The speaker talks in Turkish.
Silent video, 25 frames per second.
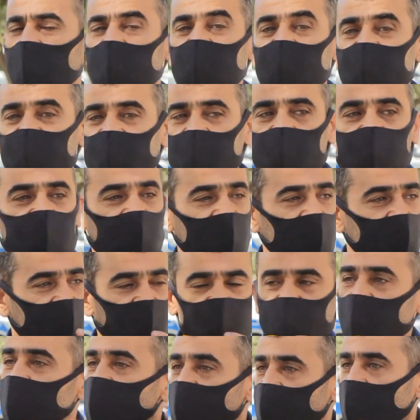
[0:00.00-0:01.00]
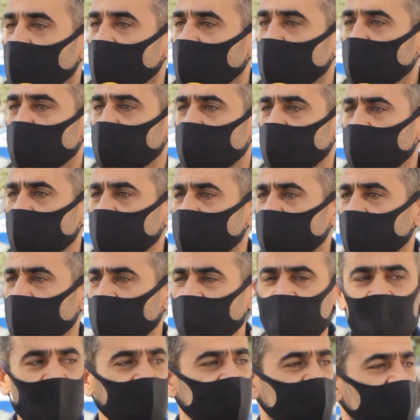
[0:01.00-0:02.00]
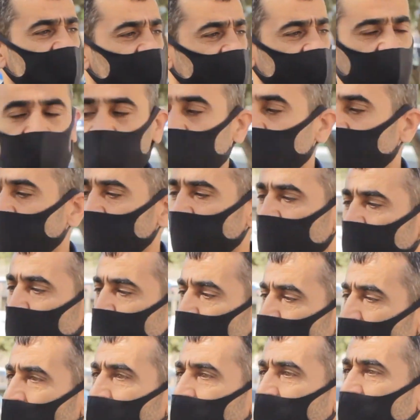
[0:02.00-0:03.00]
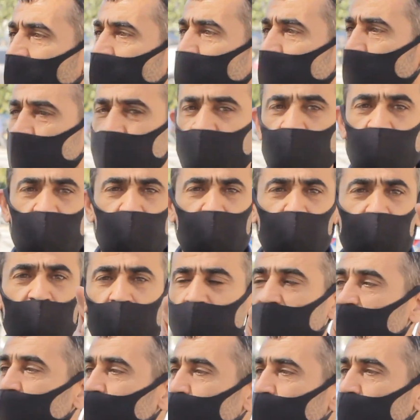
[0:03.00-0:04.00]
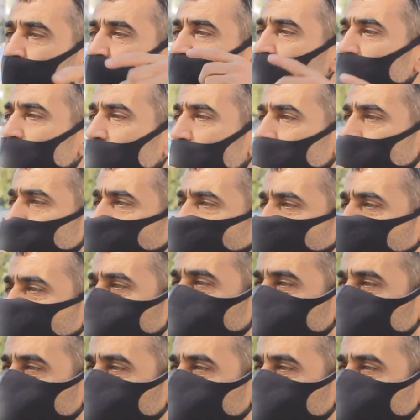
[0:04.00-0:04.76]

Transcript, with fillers: İnsan tarafından çıkarılmış olsa der ki Hakan ölsün, Mehmet ölsün, Ahmet